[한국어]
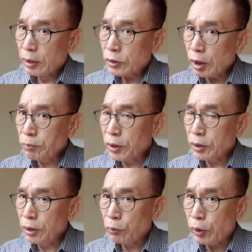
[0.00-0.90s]

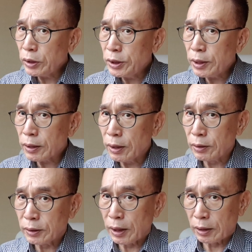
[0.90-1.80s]
생명이 왜
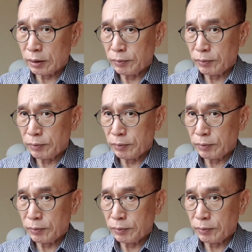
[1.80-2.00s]
시작되었느냐?